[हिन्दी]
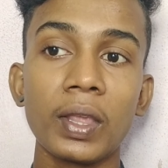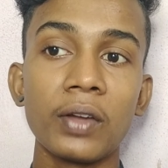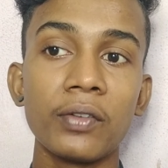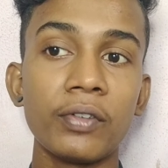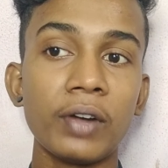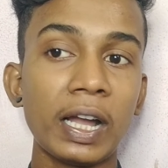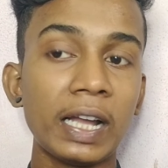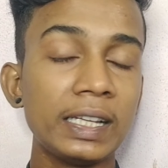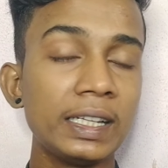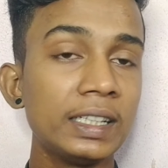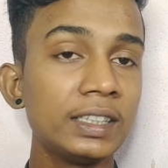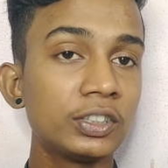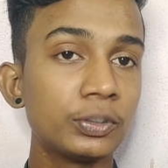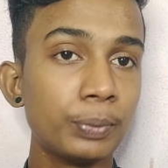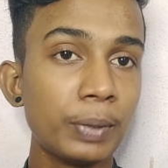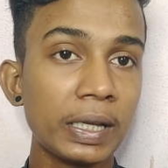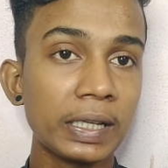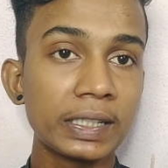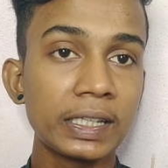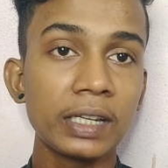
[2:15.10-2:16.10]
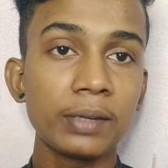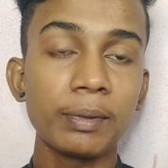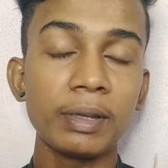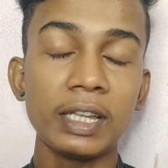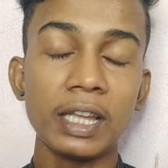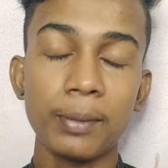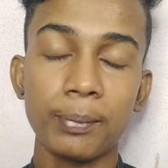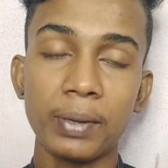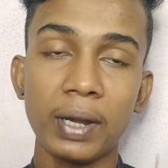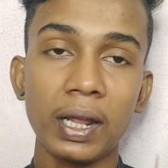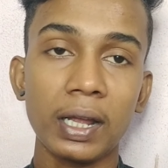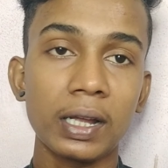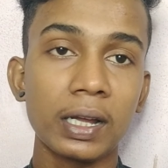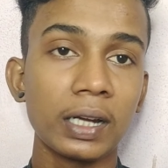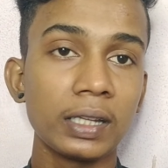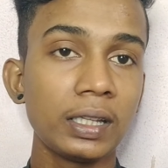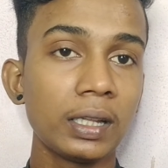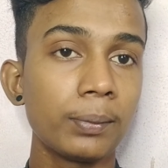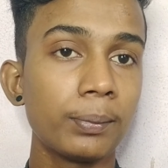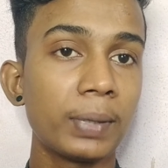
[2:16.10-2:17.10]
फाइनेंस बैंकिंग में ये अपना
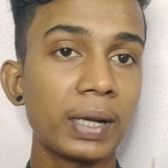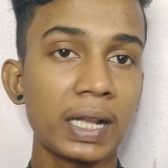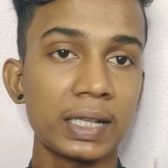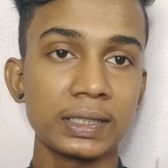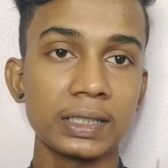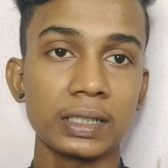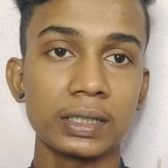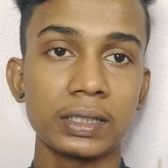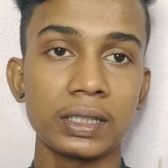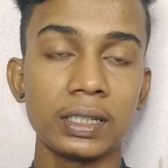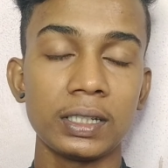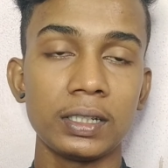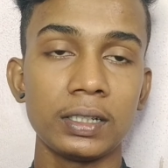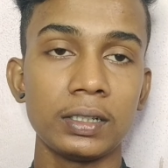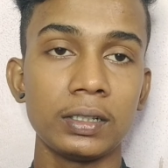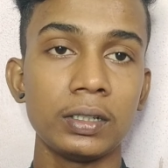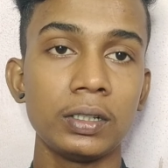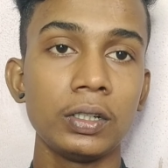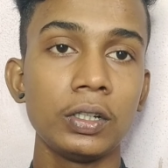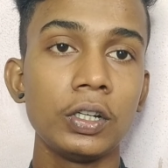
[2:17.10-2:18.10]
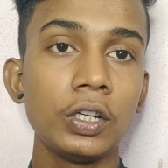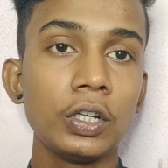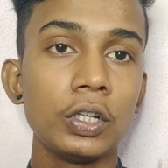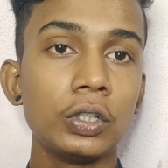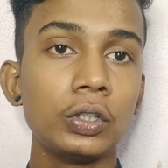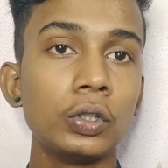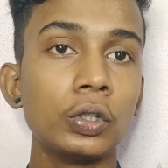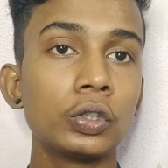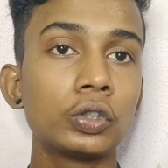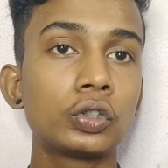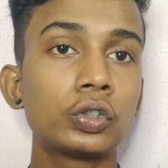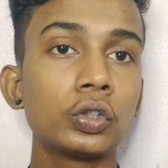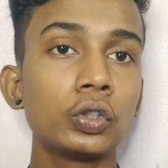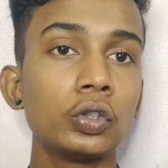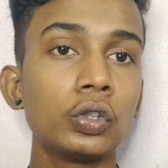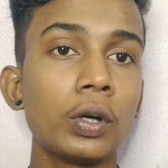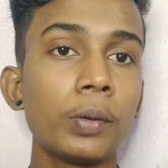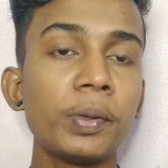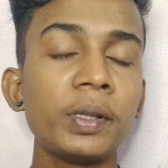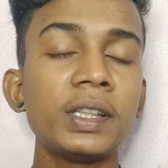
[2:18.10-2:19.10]
करियर बना सकते हैं
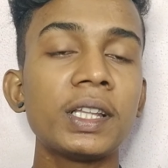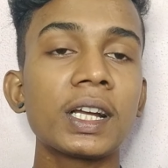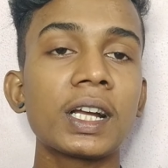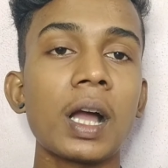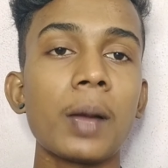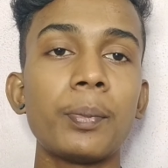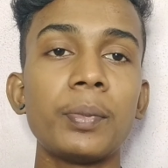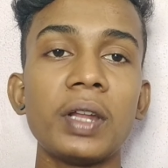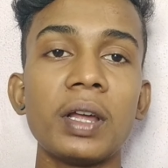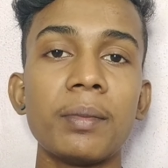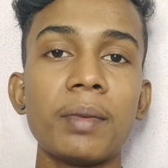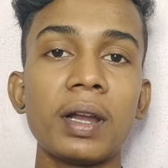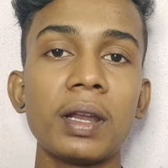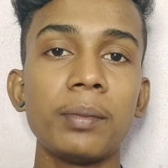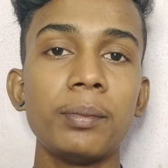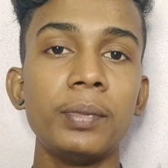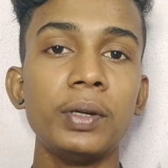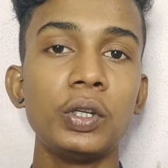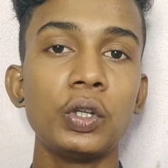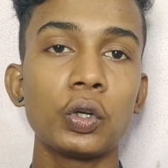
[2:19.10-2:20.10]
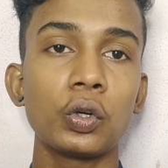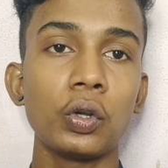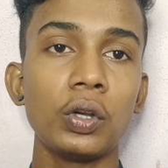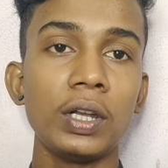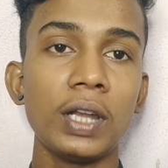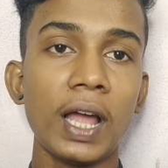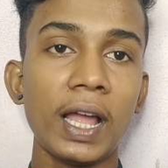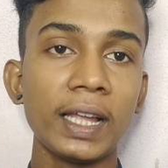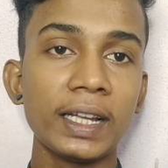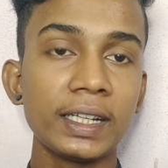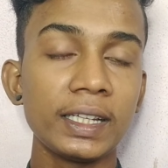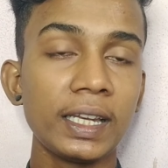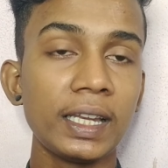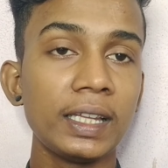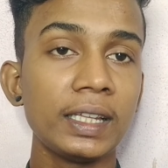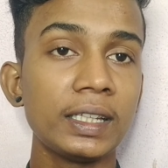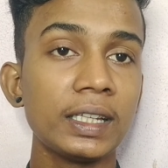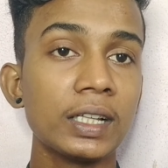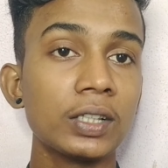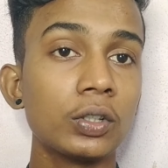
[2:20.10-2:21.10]
दोस्तों अभी तक आपने हमारे वीडियो को लाइक
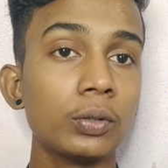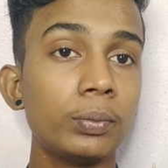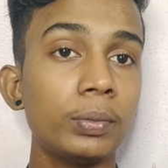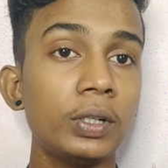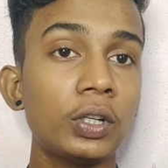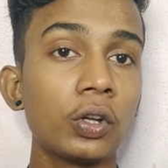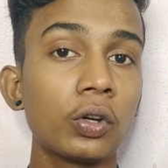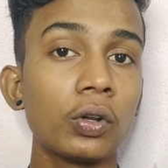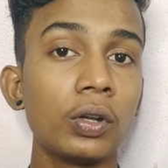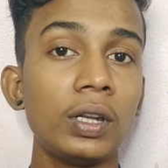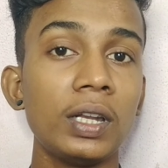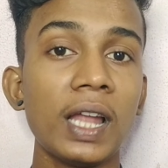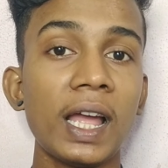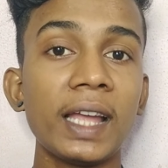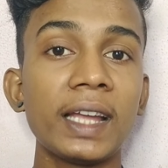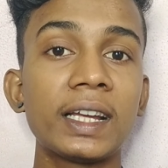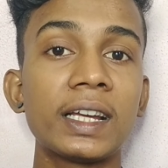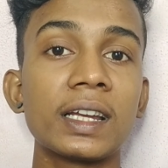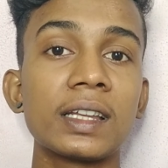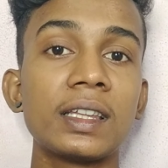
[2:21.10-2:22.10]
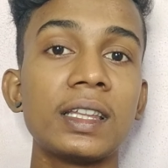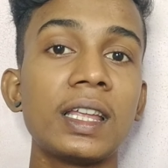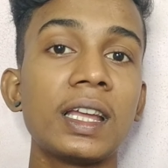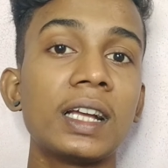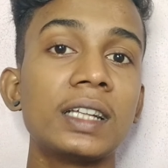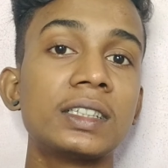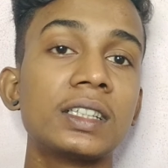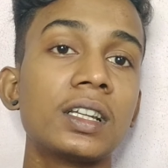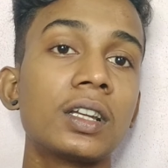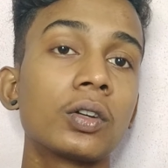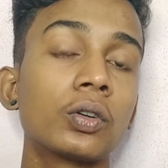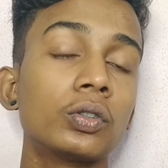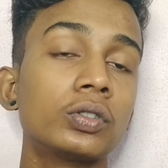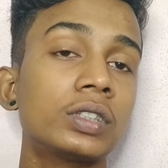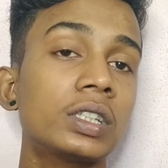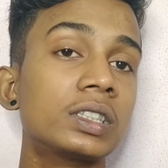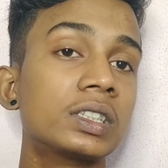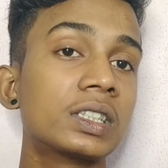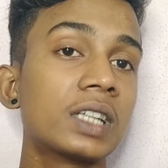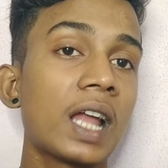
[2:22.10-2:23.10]
नहीं किया तो वीडियो को लाइक कर दिएगा चैनल को
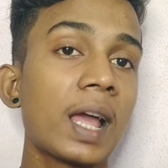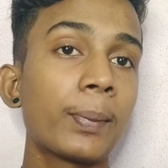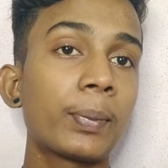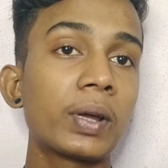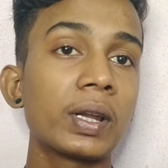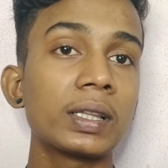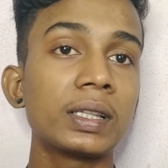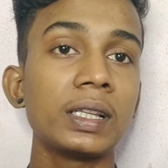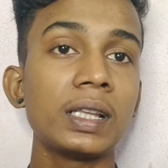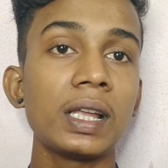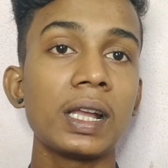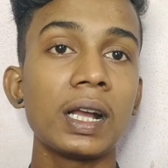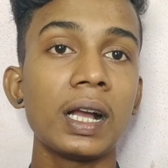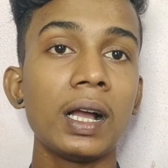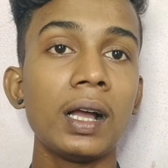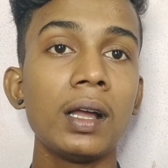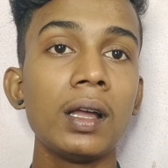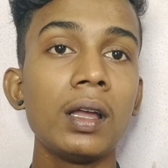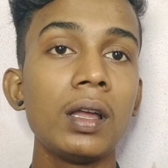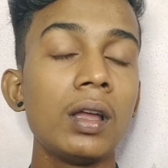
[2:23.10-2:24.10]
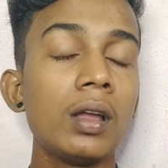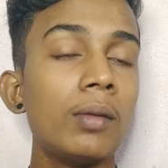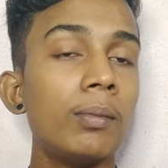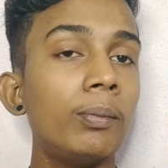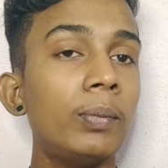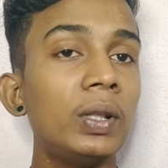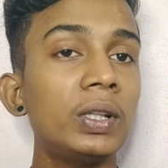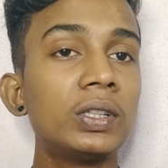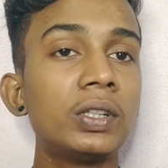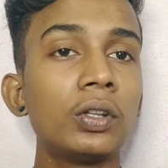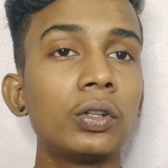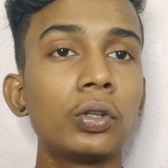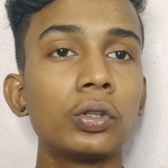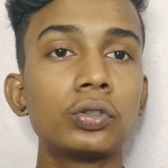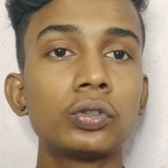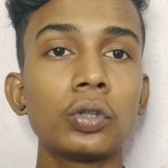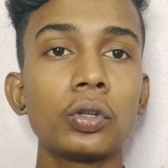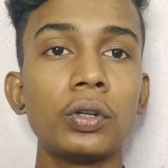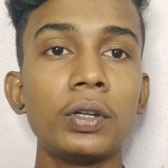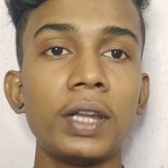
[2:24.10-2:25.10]
सब्सक्राइब कर दिएगा मिलते हैं
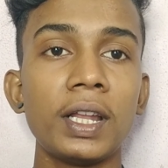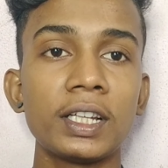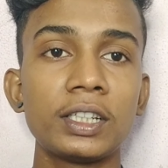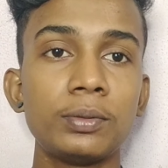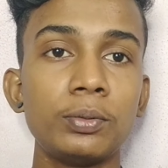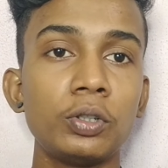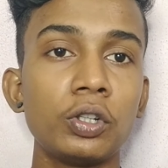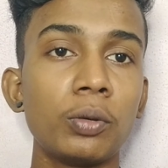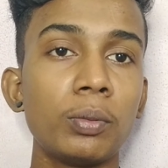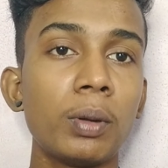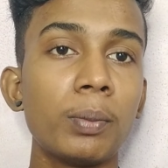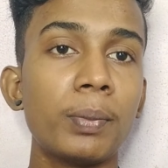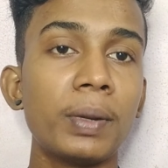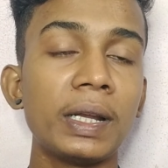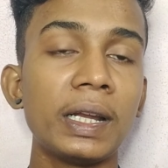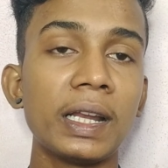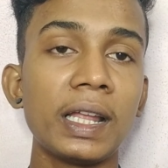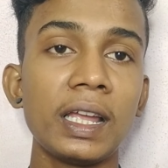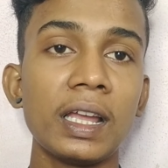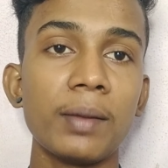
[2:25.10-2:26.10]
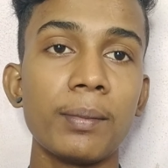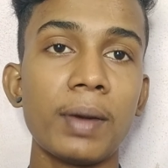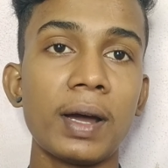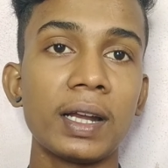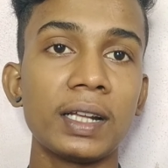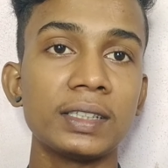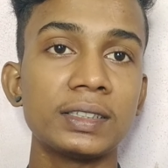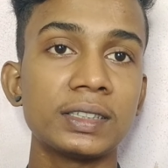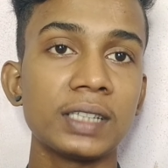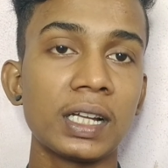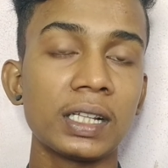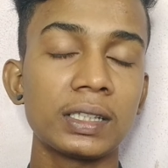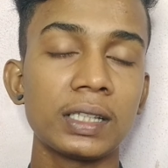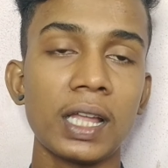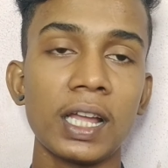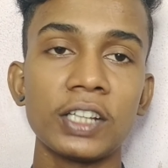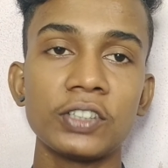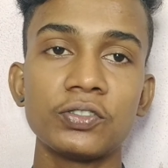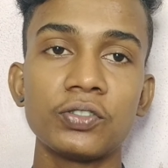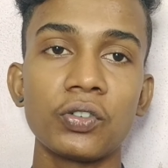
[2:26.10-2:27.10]
दोस्तों नेक्स्ट वीडियो में बने रहिए हमारे
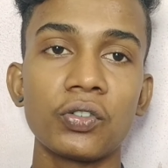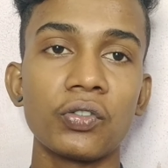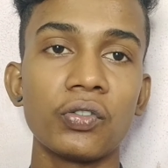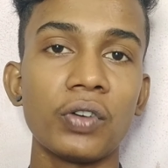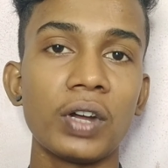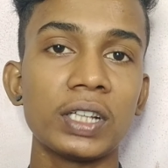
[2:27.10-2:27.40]
साथ थैंक्स फॉर